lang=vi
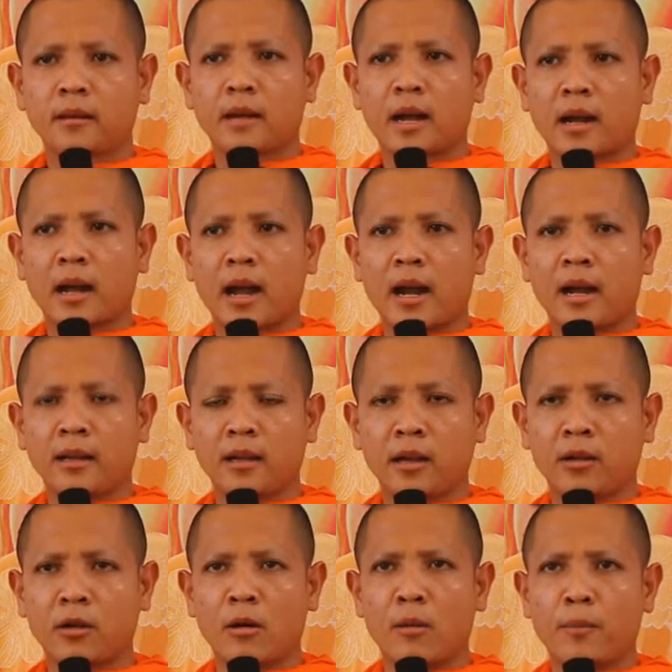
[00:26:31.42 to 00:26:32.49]
chẳng hai
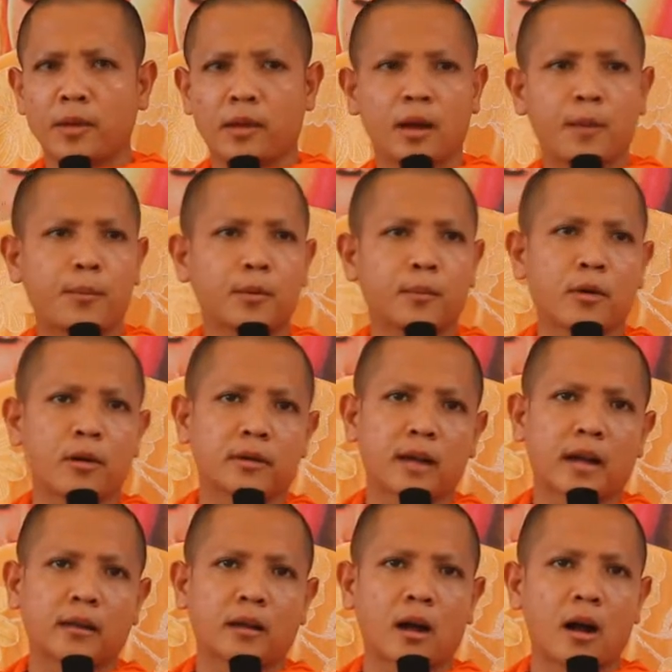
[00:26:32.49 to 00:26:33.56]
nhiệt nhôm và chia bột bò
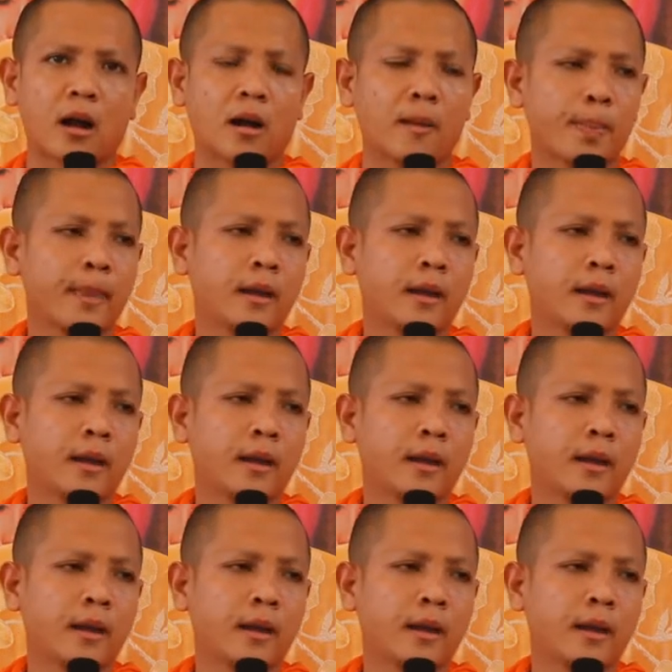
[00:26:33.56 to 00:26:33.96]
sát được ó